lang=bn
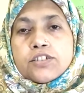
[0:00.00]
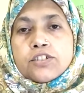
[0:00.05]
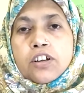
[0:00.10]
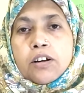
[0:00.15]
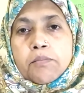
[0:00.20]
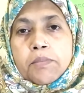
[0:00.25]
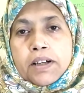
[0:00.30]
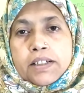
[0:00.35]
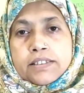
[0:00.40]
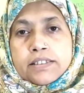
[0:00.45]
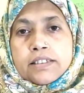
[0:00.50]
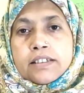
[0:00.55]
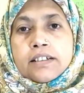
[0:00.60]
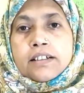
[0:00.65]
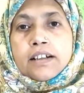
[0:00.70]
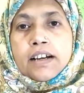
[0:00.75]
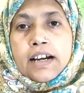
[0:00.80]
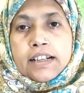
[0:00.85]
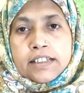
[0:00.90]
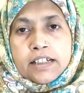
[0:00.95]
সমাজ
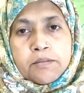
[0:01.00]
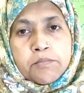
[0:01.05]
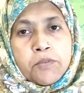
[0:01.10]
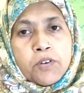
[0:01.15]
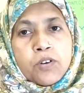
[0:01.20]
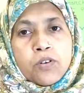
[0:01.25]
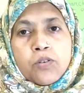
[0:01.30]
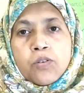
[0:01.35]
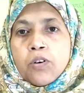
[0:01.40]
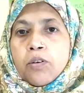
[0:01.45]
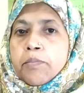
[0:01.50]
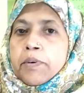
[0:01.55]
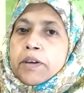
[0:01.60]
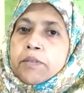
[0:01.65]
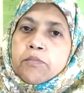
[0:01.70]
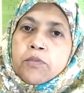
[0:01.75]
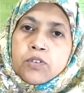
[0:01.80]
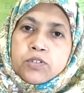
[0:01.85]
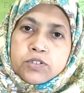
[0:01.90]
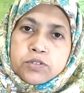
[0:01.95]
কাঠামো খুবই
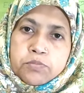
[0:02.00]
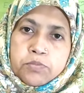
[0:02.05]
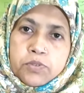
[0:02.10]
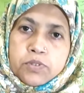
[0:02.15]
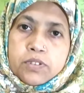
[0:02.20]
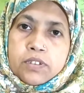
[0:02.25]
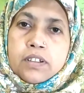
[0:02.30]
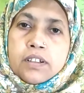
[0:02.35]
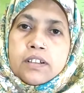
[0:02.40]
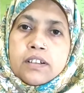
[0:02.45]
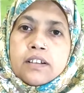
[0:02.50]
মজবুত